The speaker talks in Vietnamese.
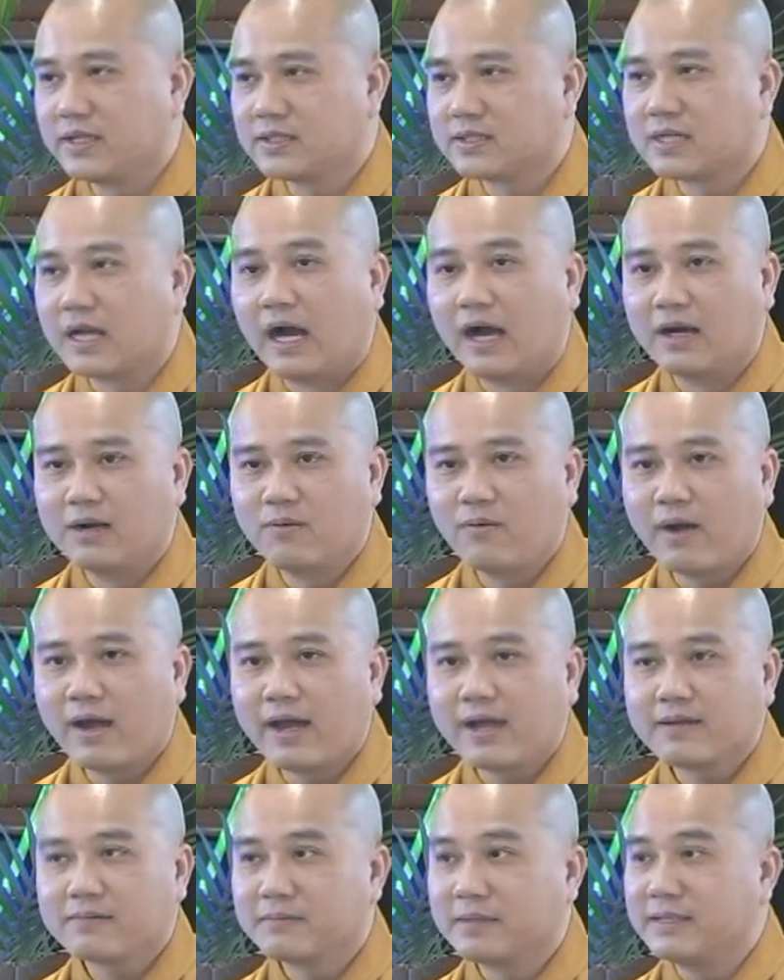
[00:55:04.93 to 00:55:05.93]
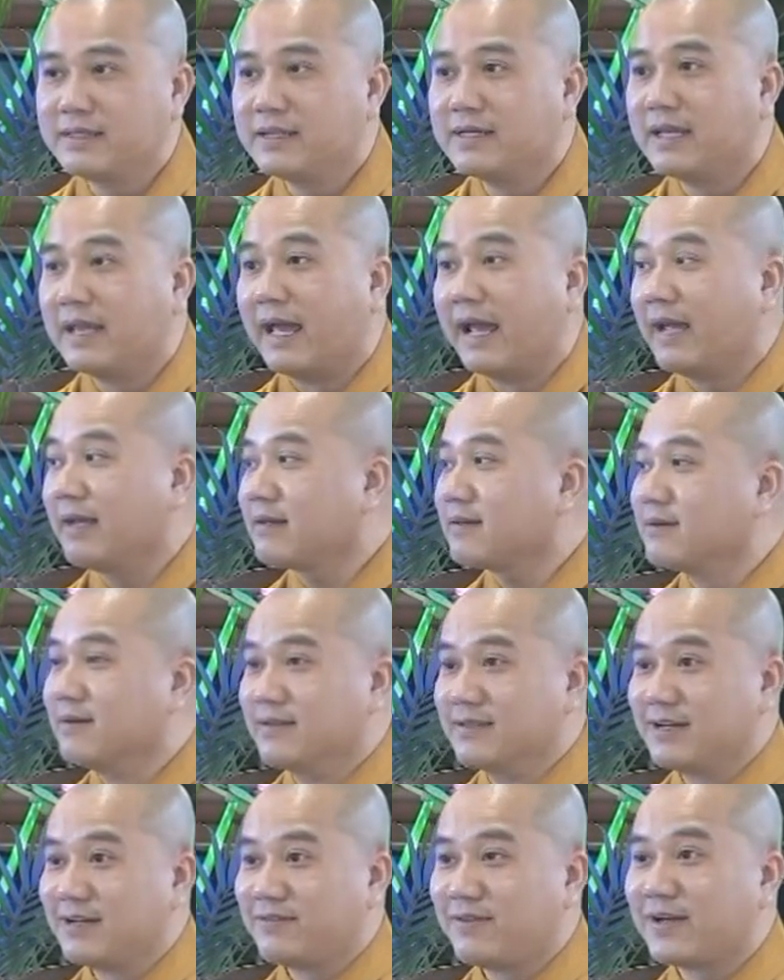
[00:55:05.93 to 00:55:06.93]
trì sợ quá, bởi vì lễ
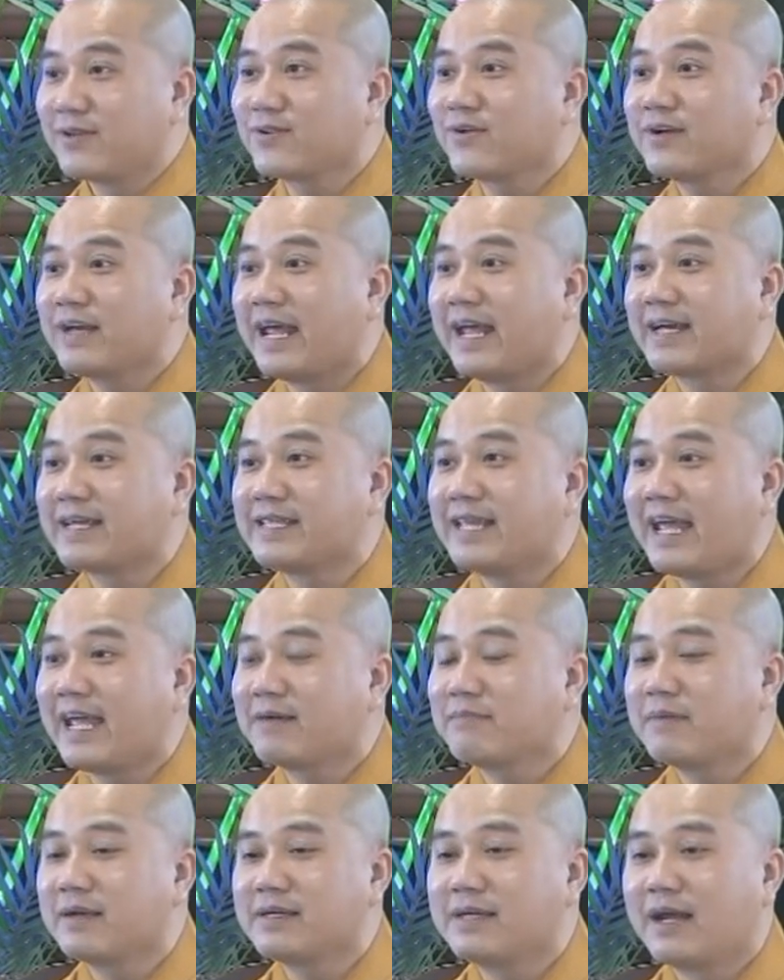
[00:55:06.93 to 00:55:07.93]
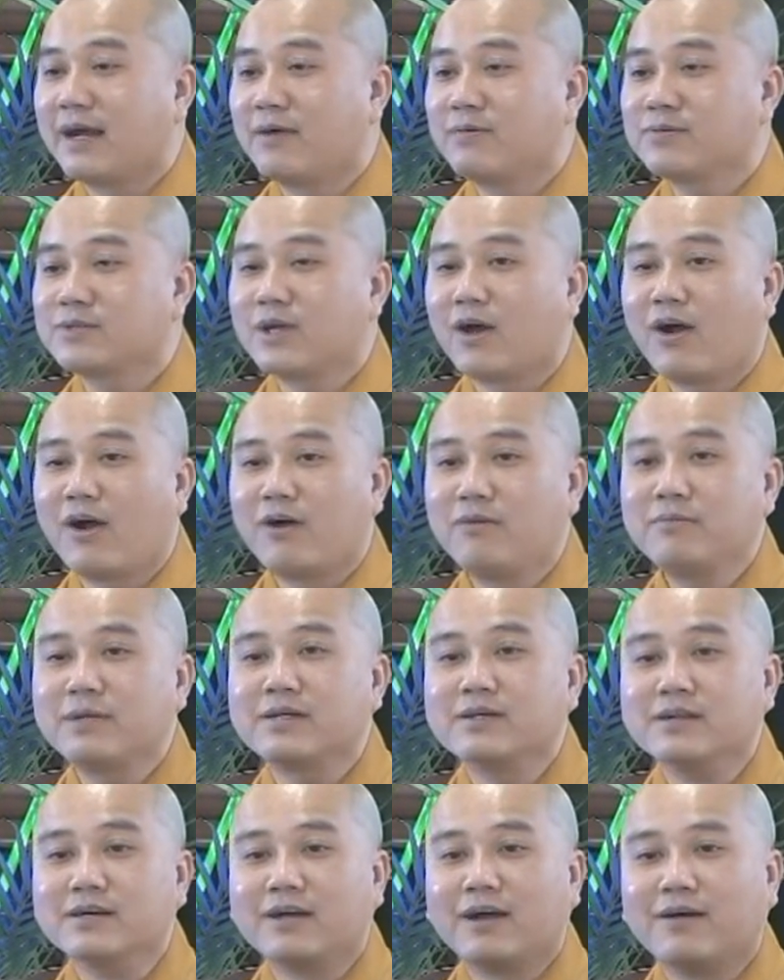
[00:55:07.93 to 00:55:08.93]
thường là phải có đèn nhang mà giờ không cho, không
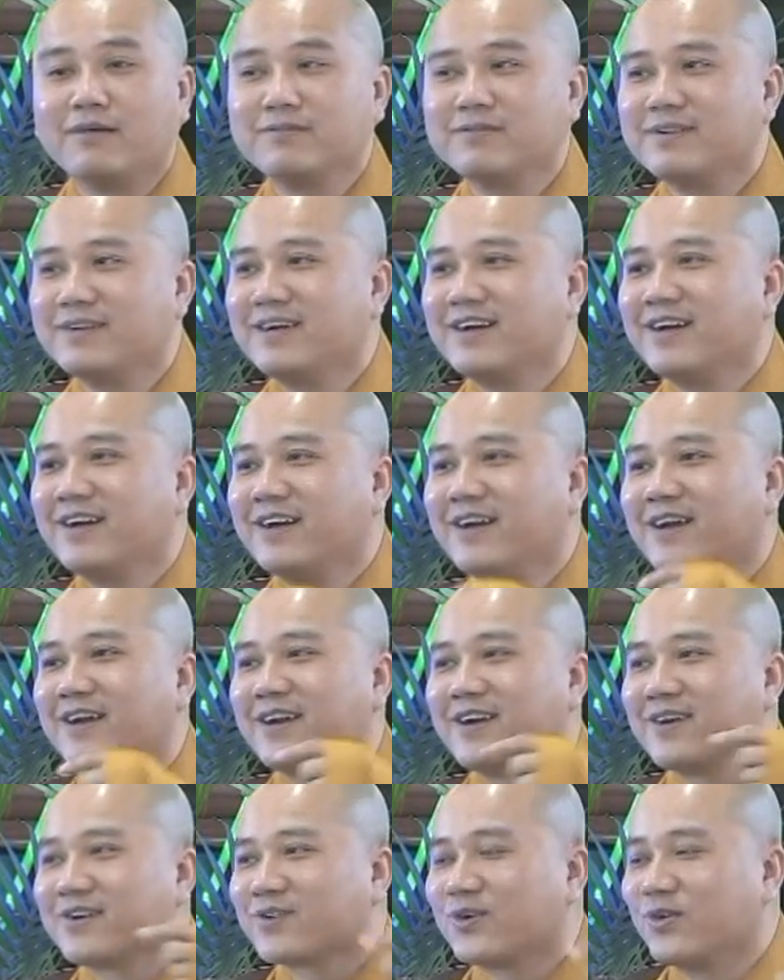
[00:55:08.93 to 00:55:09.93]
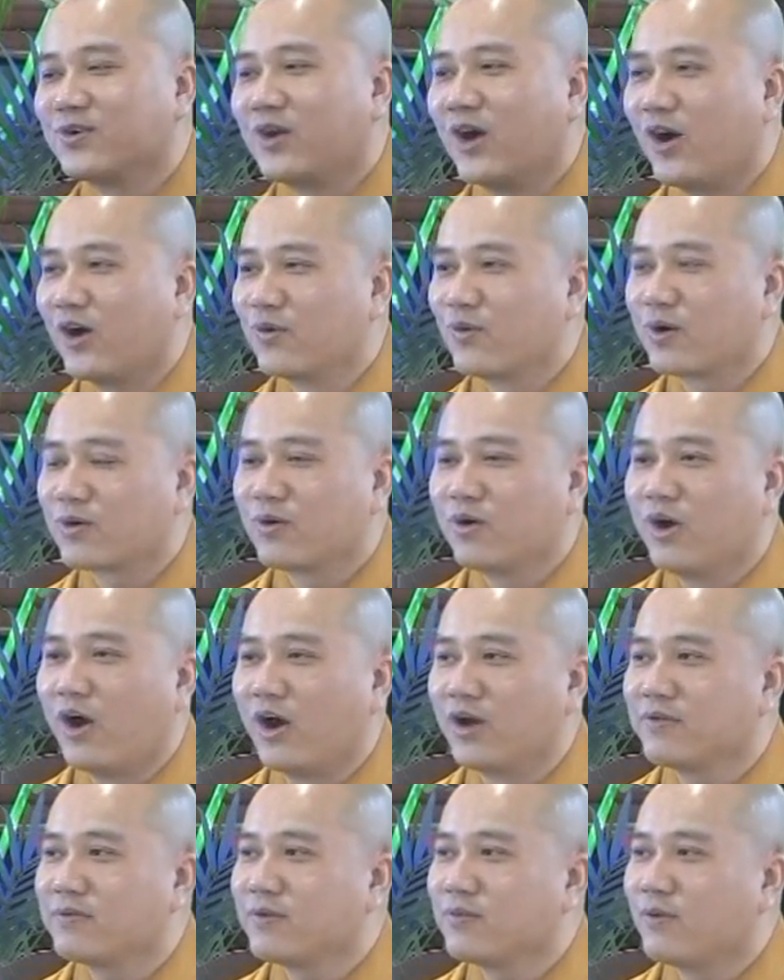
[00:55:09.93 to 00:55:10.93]
biết được không. Cô gọi qua cô
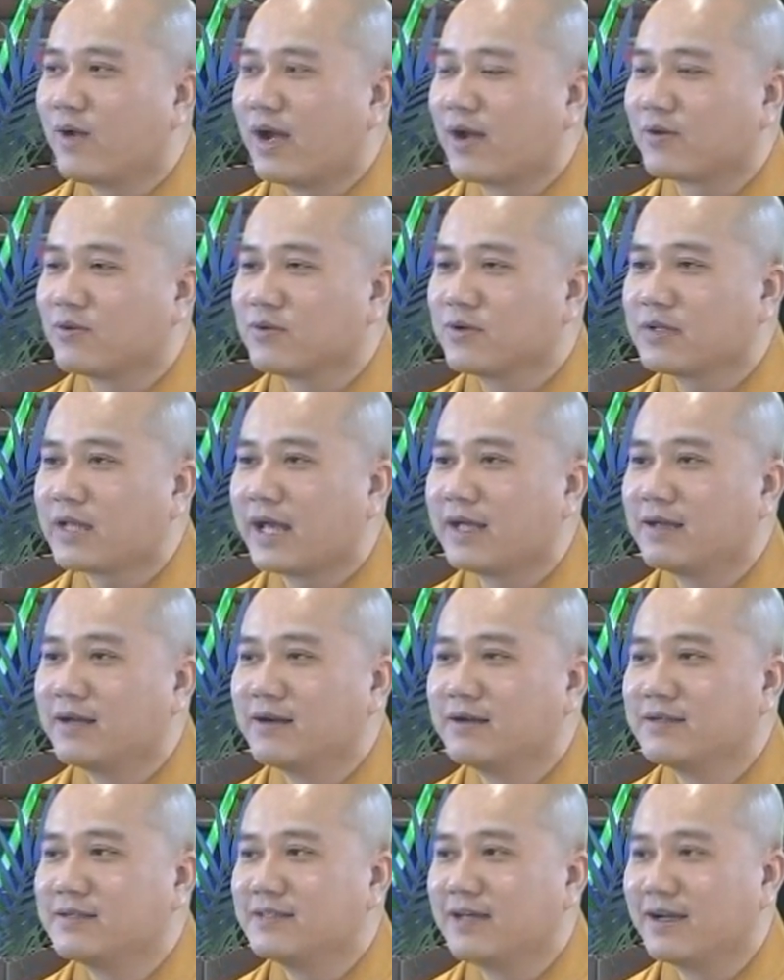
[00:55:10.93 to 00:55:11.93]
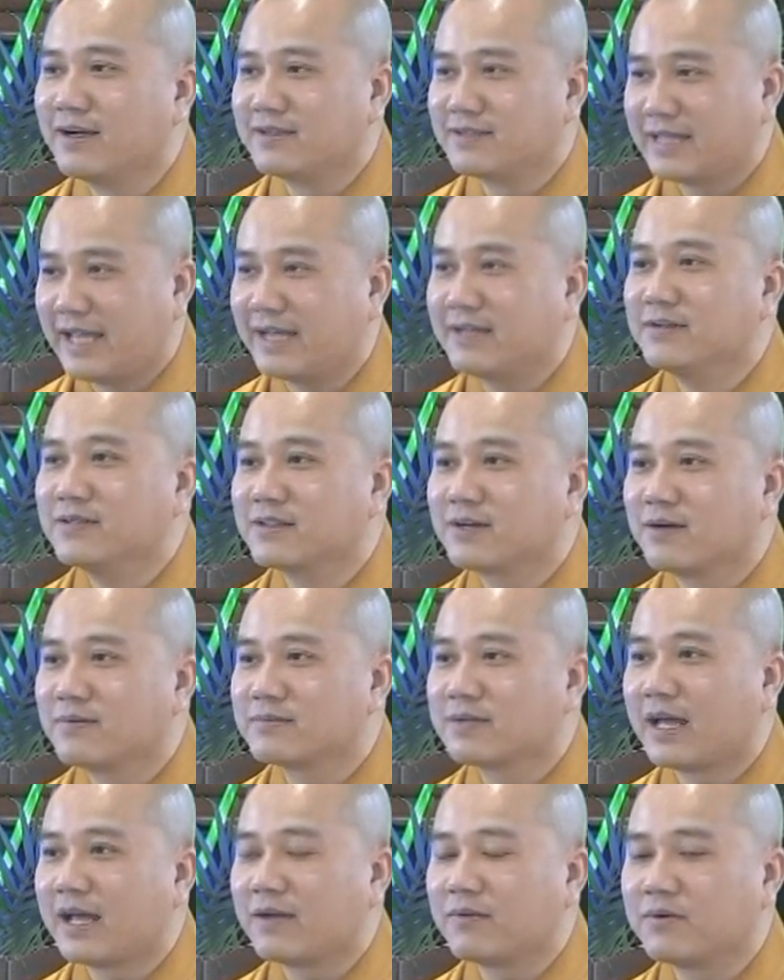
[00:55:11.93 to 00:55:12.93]
hỏi Pháp Hòa, cô nói thầy ơi giờ vậy được
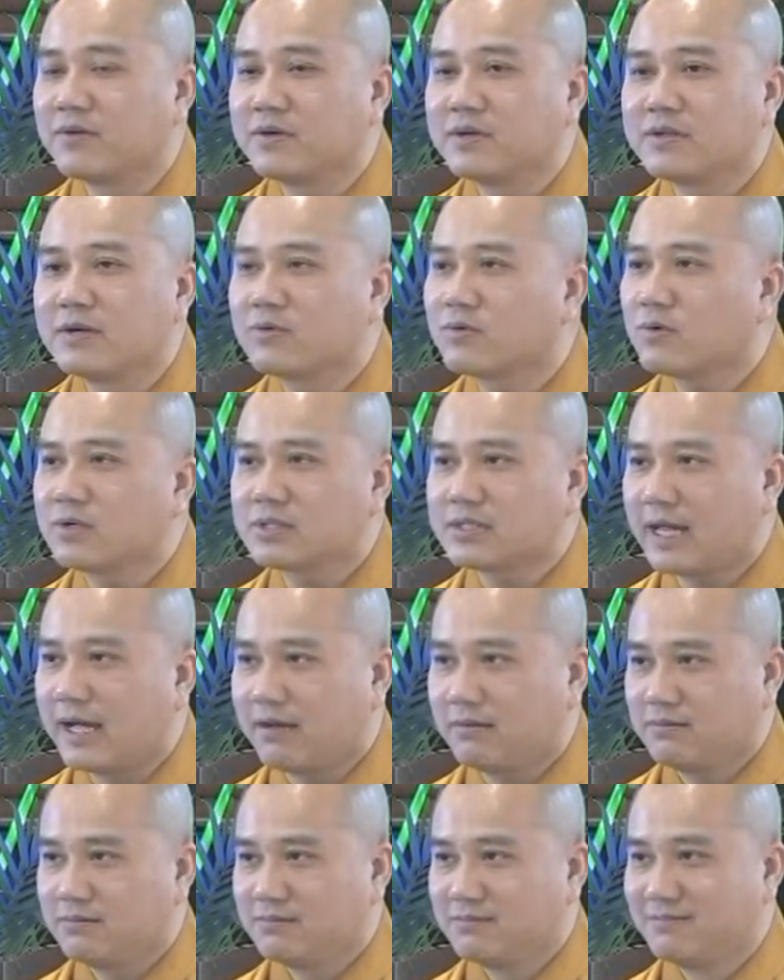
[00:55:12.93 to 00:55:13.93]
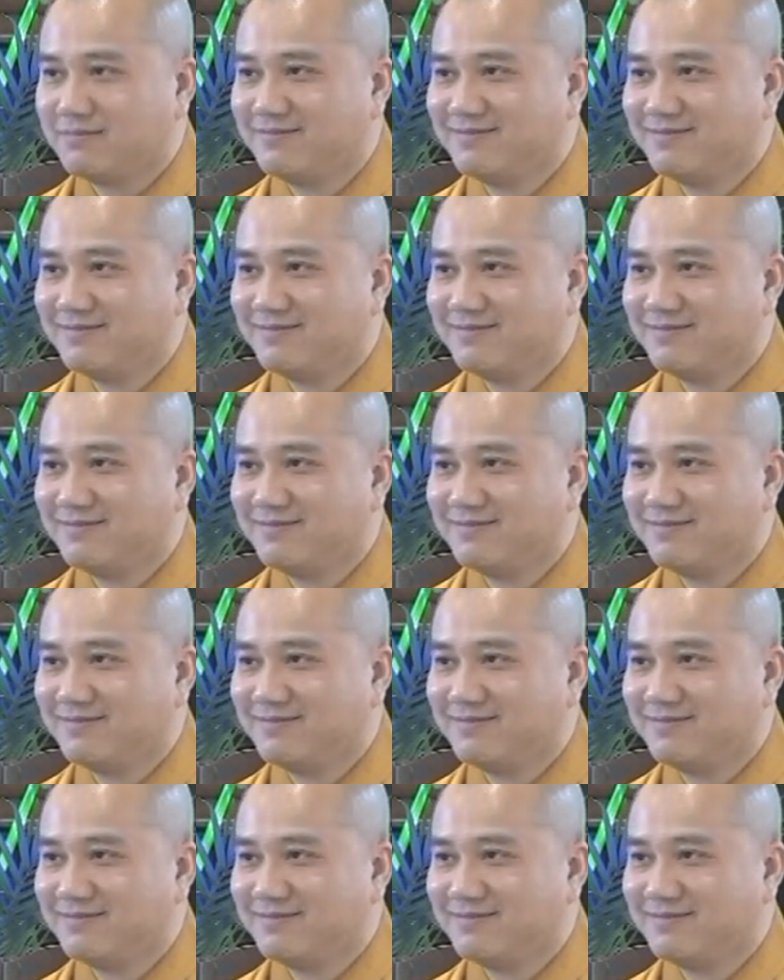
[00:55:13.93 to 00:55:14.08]
không thầy? Cô nói đâu có sao.